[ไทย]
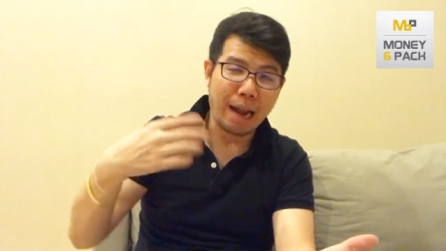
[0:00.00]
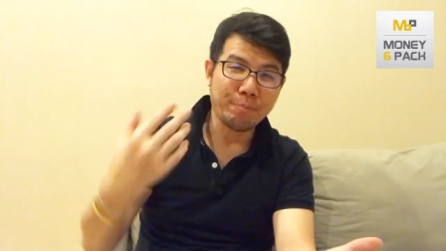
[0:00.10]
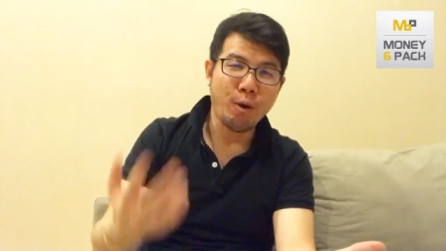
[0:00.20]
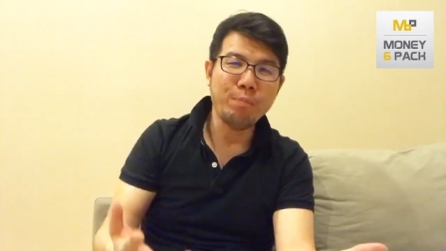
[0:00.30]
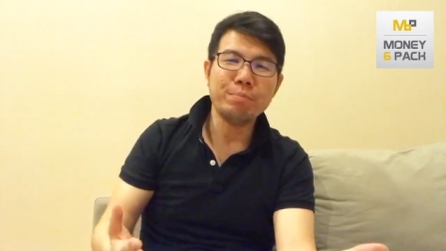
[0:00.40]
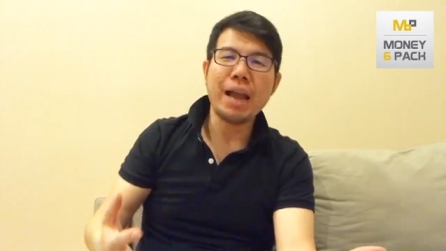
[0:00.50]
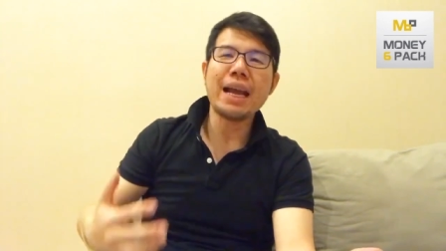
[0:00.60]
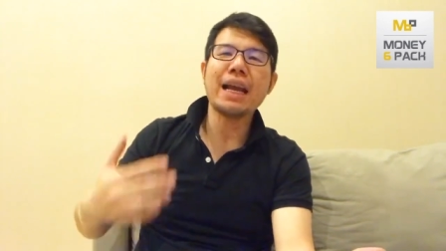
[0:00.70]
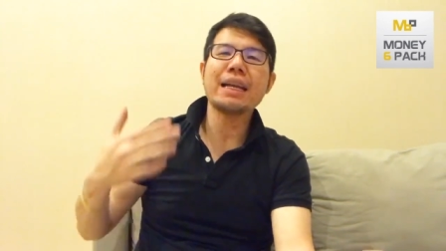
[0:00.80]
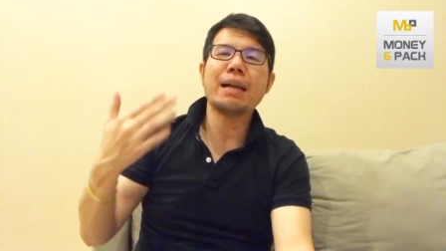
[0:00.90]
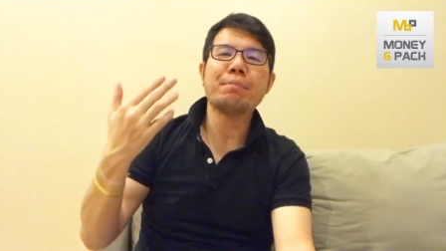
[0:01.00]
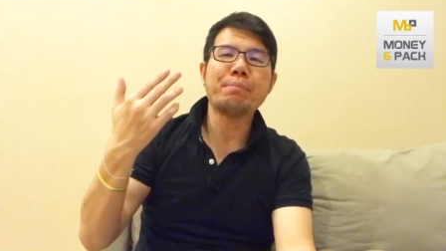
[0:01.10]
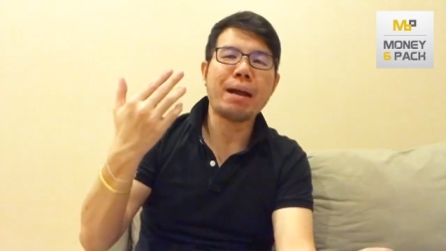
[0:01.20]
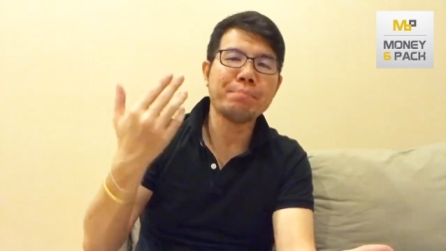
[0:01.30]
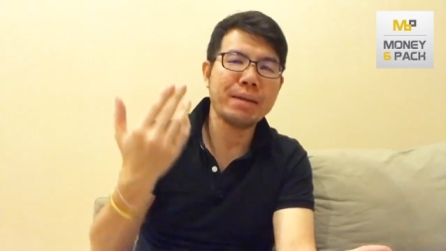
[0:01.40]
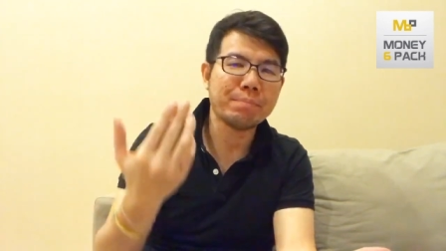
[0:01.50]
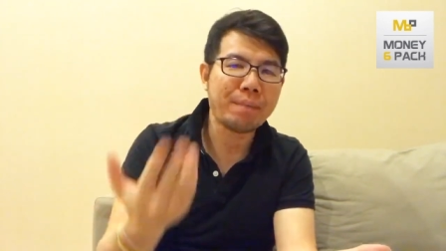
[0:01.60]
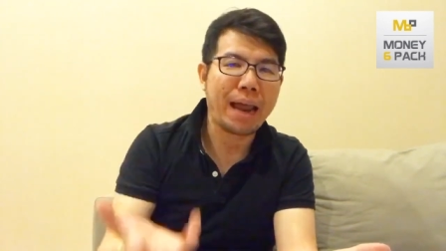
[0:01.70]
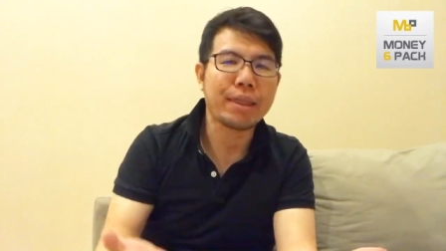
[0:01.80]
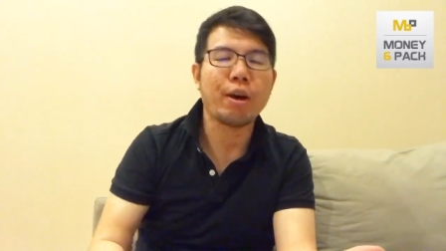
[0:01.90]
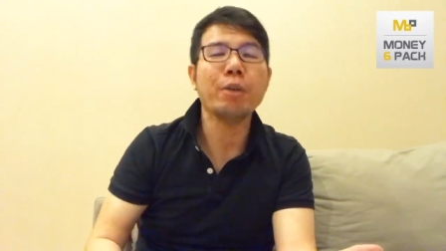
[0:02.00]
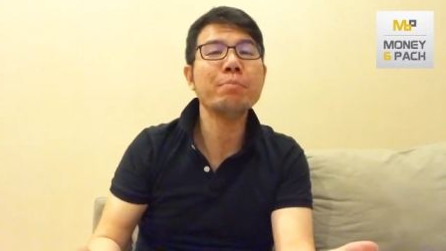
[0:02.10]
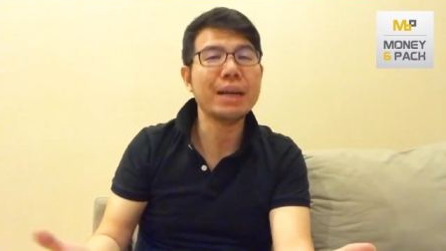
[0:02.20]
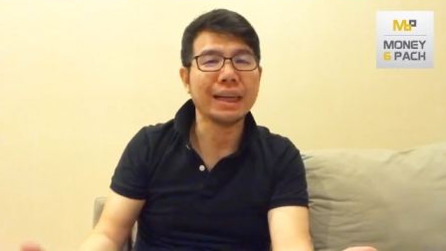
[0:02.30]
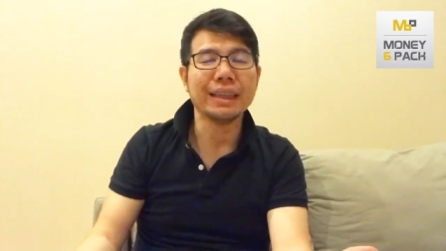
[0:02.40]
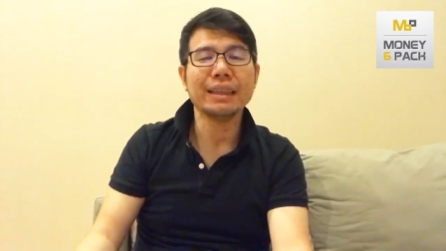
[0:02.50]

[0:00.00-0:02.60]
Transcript: ปุ๊บได้เงินเดือนประมาณ หนึ่งหมื่นแปดพัน สองหมื่น